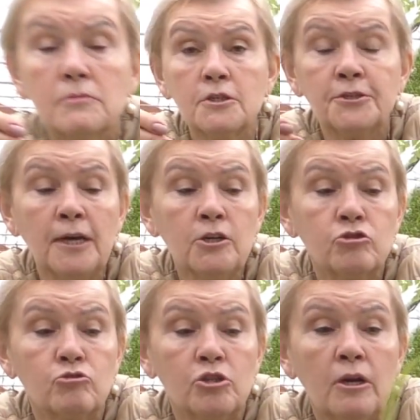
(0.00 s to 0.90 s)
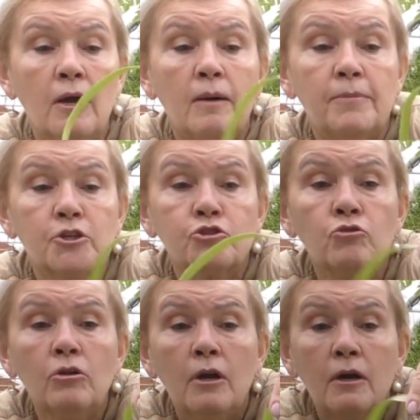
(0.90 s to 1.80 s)
И дальше уже
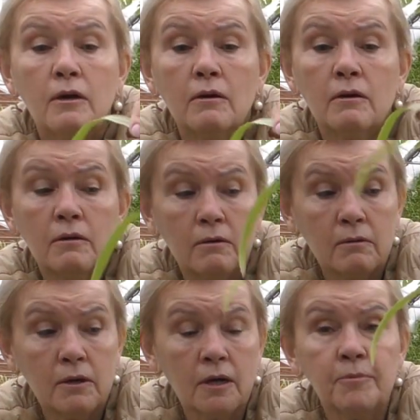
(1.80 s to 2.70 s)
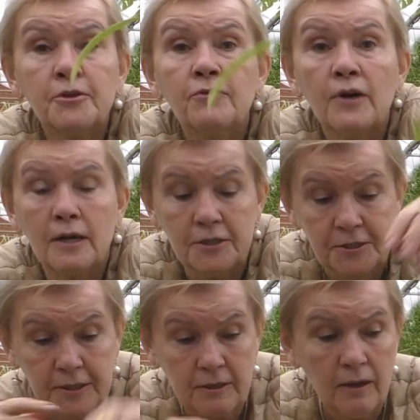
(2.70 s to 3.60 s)
пошло э, как бы два
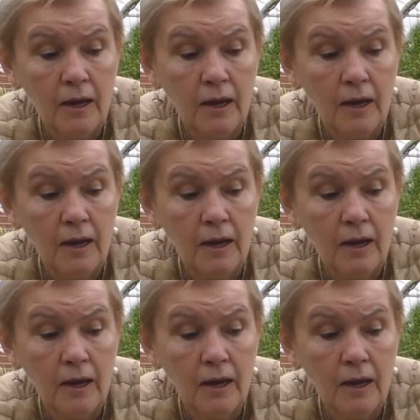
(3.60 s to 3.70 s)
листа.